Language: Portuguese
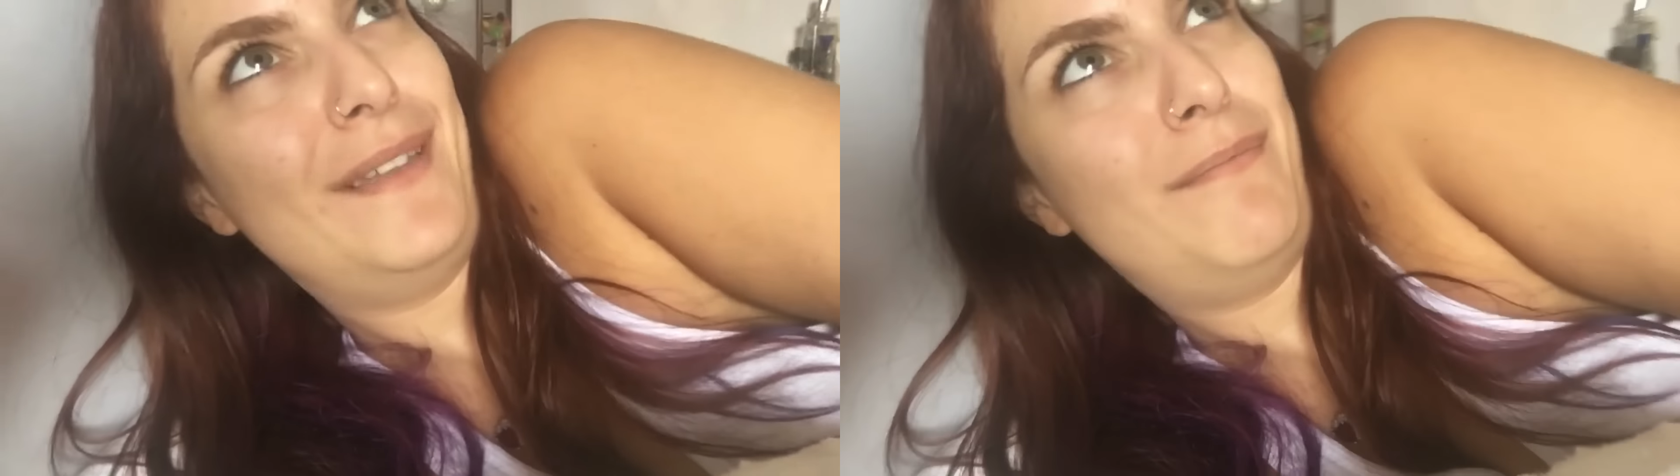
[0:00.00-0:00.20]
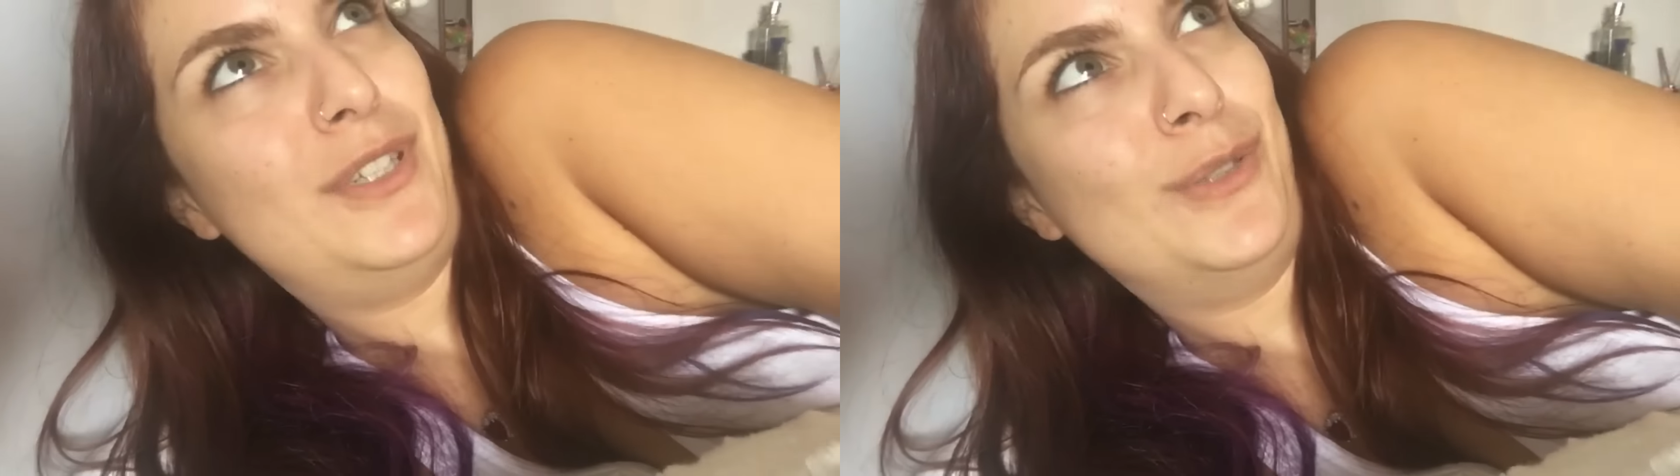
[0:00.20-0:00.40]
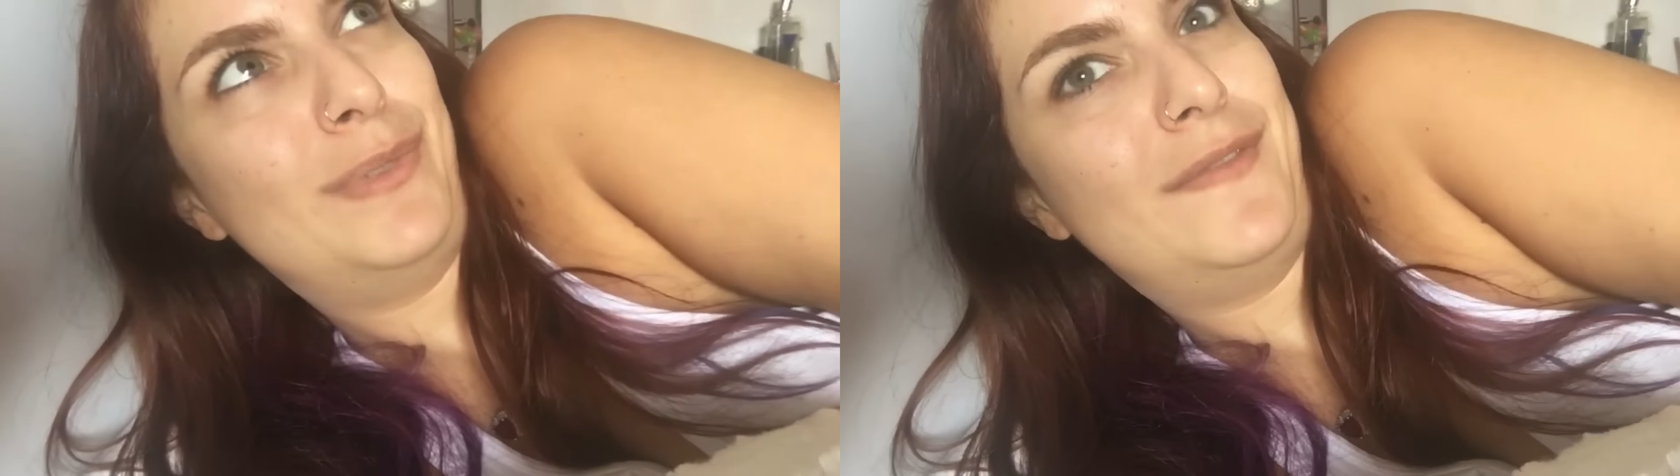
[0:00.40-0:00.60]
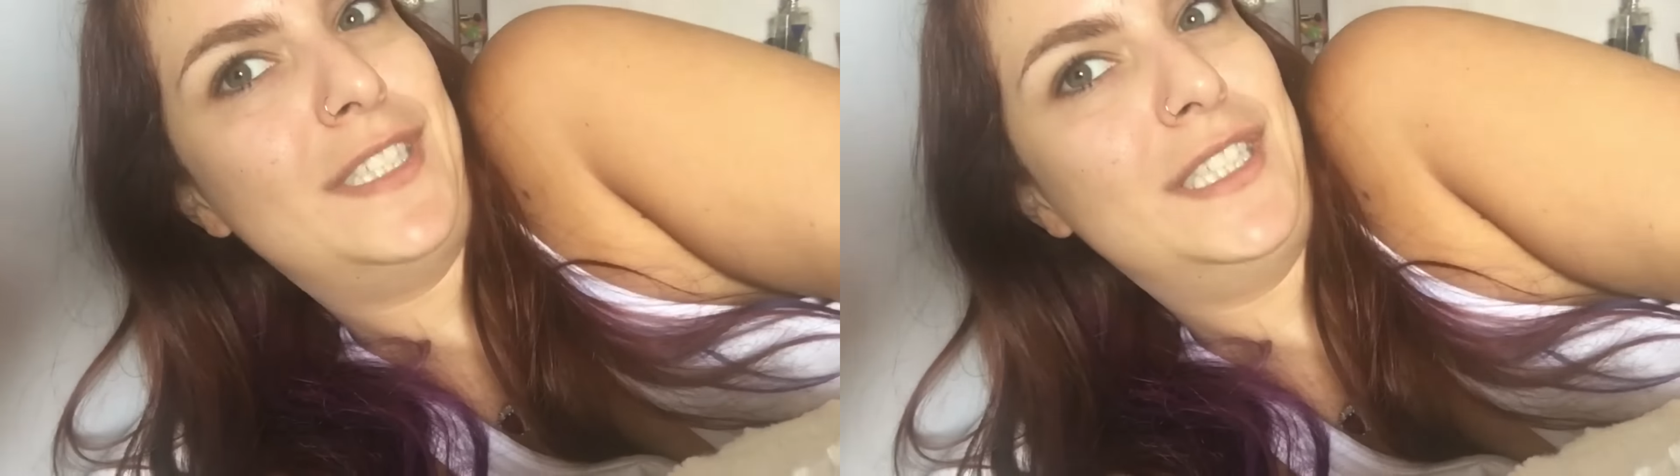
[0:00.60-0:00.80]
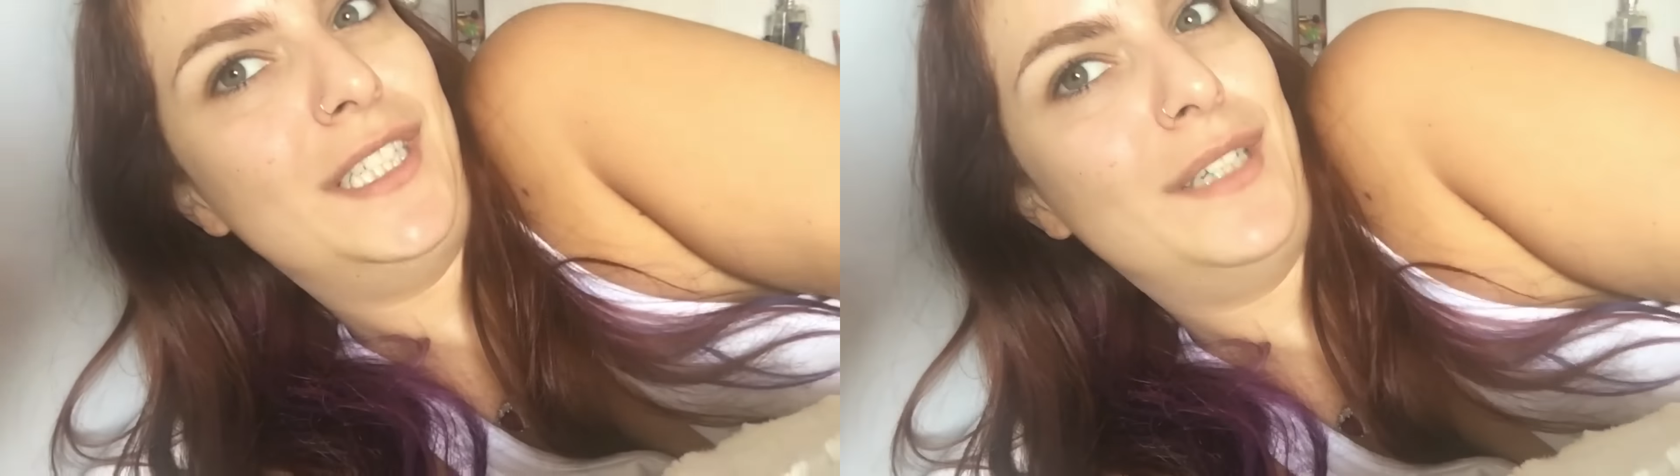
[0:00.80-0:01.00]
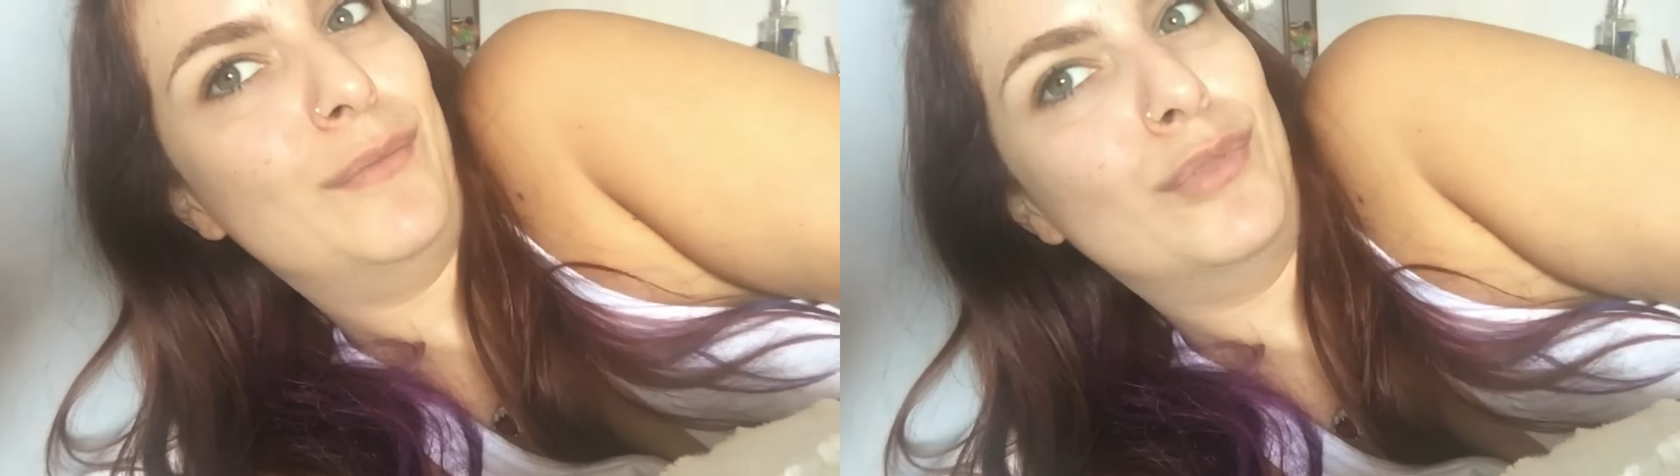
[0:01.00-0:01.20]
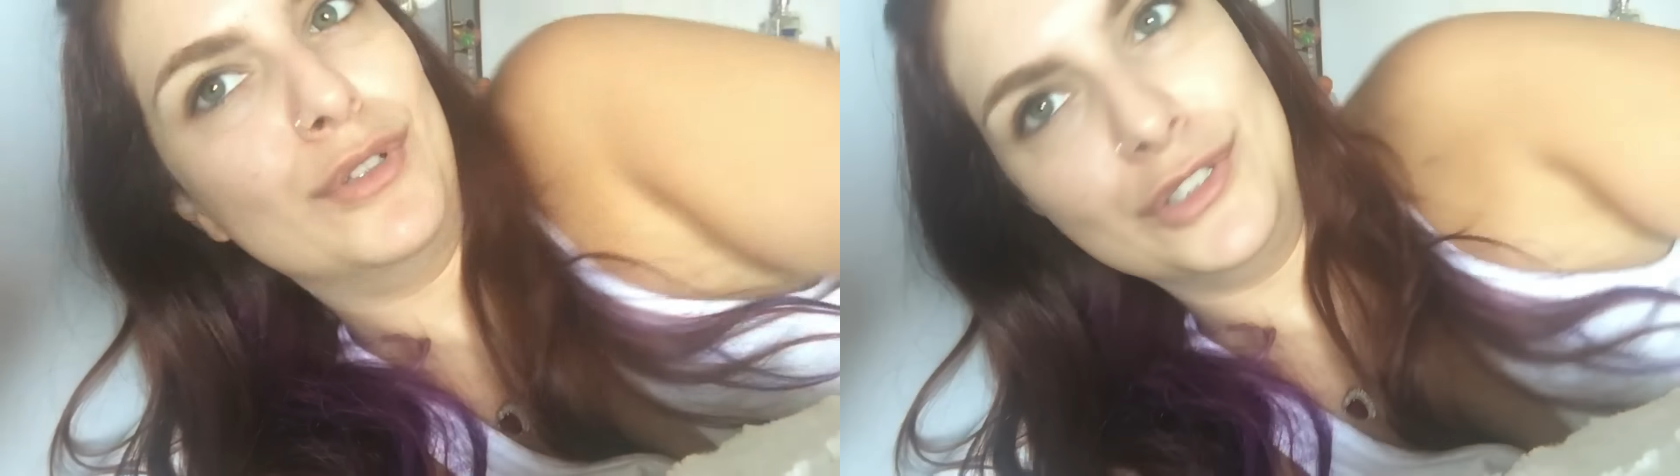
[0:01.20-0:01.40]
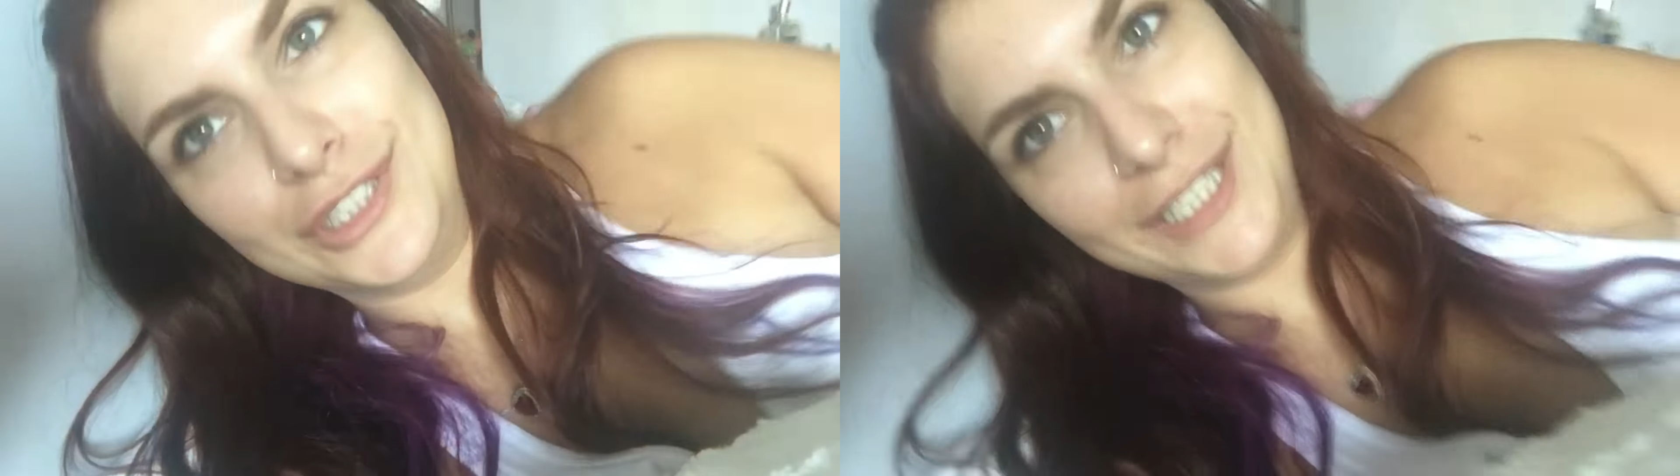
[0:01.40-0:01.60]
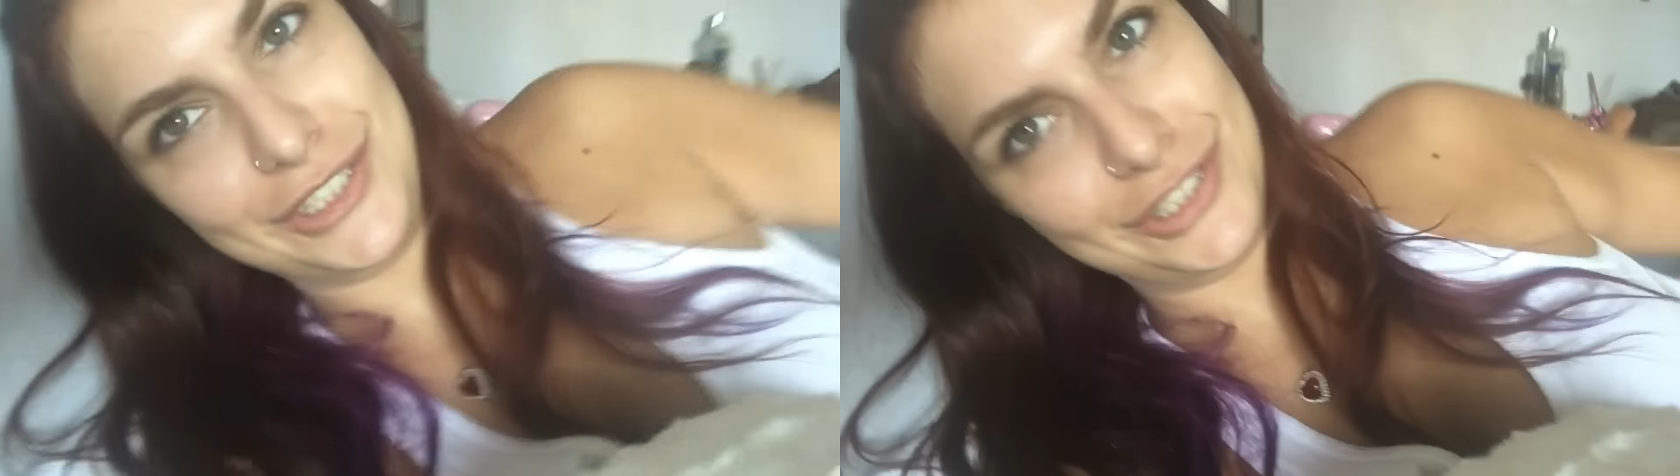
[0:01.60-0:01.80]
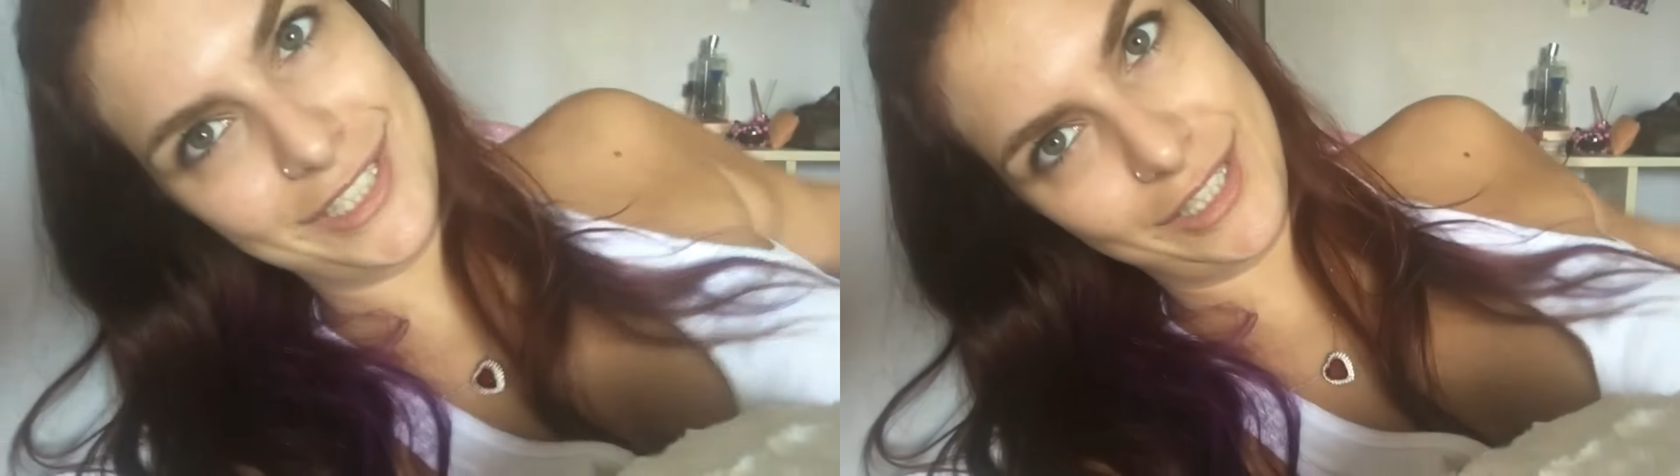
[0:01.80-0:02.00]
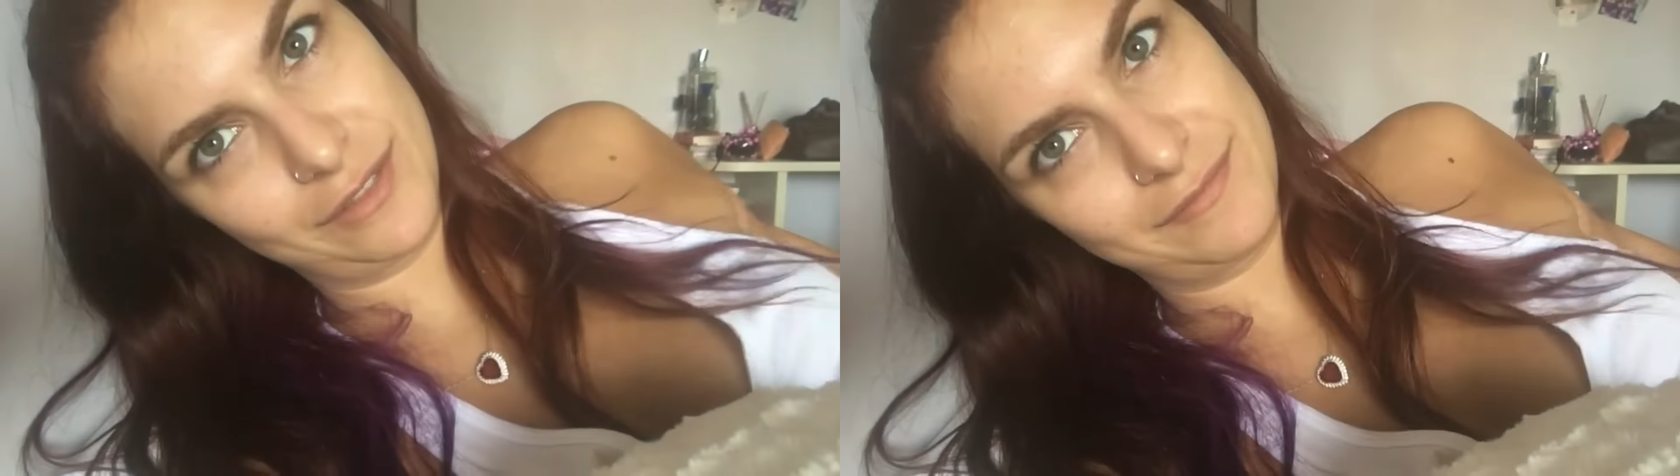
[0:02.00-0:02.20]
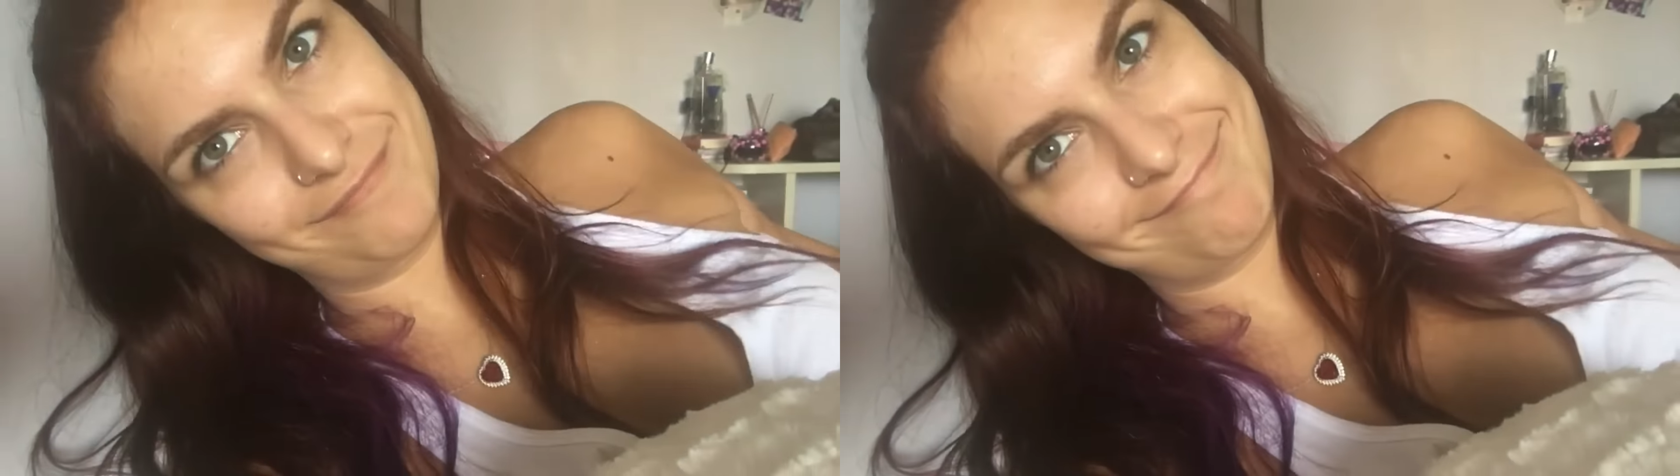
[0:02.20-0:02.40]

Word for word: e pediu pra fazer bolo de leite ninho.